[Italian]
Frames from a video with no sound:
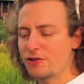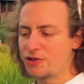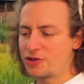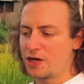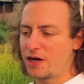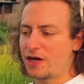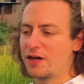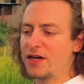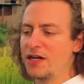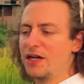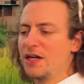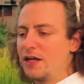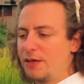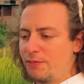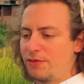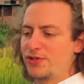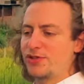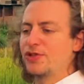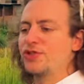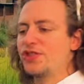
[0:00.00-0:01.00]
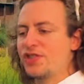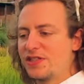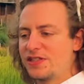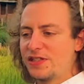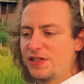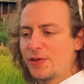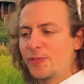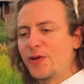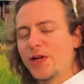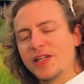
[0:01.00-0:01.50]
cioè posso
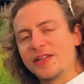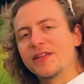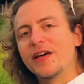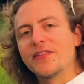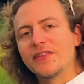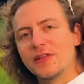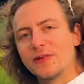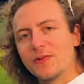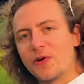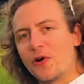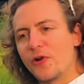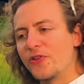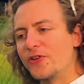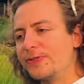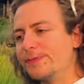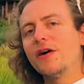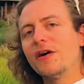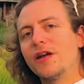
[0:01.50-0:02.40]
gestirmela in tanti modi.